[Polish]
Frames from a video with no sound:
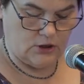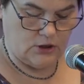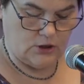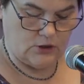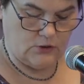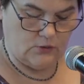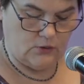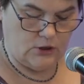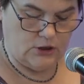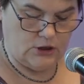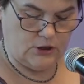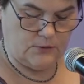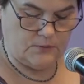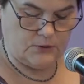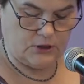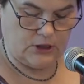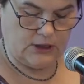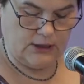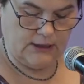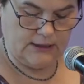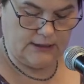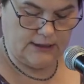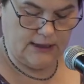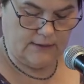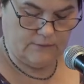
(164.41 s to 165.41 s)
jezuici
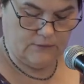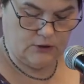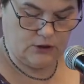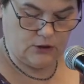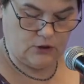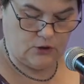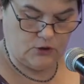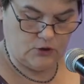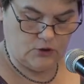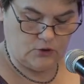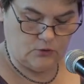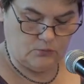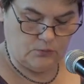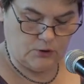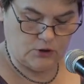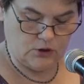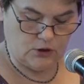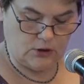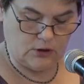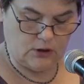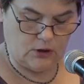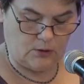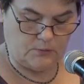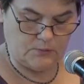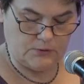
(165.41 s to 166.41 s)
przejęli dawny kościół
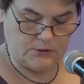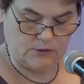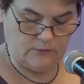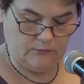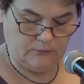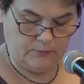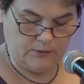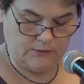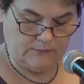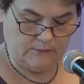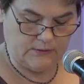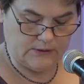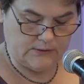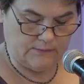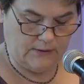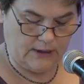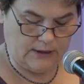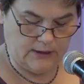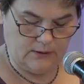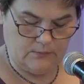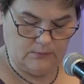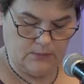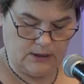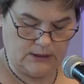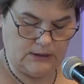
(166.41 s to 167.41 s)
bożogrobców pod
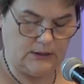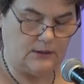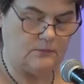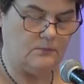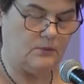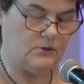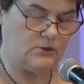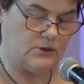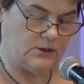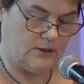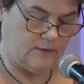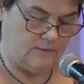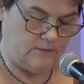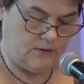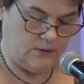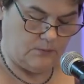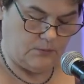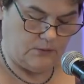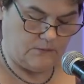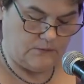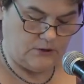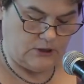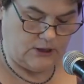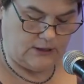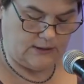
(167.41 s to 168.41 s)
wezwaniem Matki Boskiej w
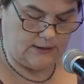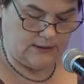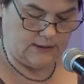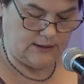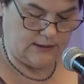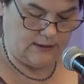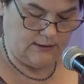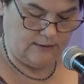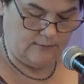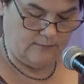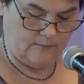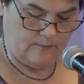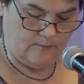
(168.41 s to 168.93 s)
Niebowziętej.